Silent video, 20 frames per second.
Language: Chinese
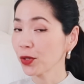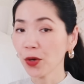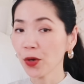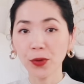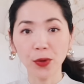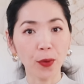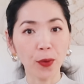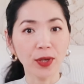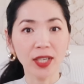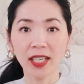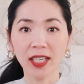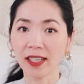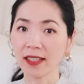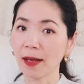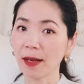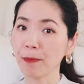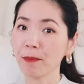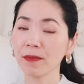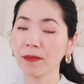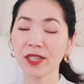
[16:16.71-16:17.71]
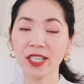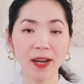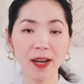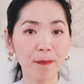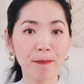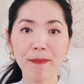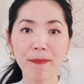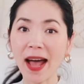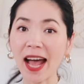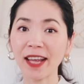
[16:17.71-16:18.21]
就有可能
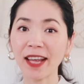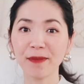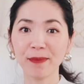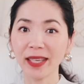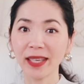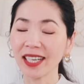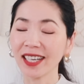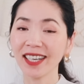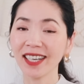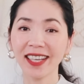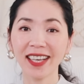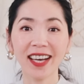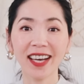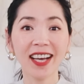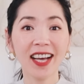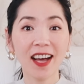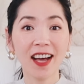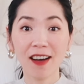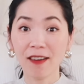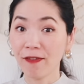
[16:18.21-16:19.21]
身败名裂，